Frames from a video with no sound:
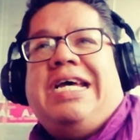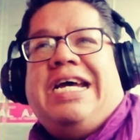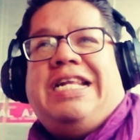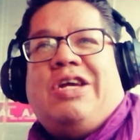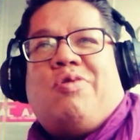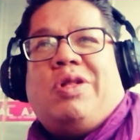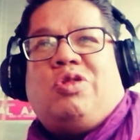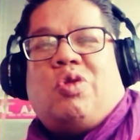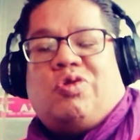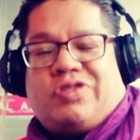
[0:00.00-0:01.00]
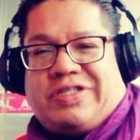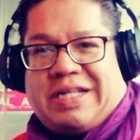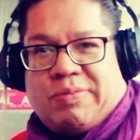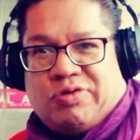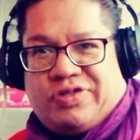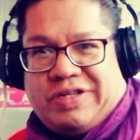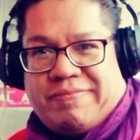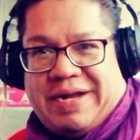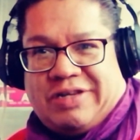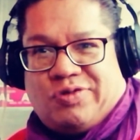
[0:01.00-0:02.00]
en el cual todos estamos
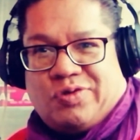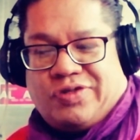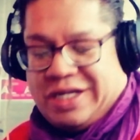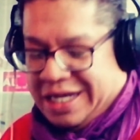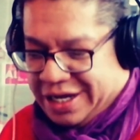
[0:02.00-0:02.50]
inmersos.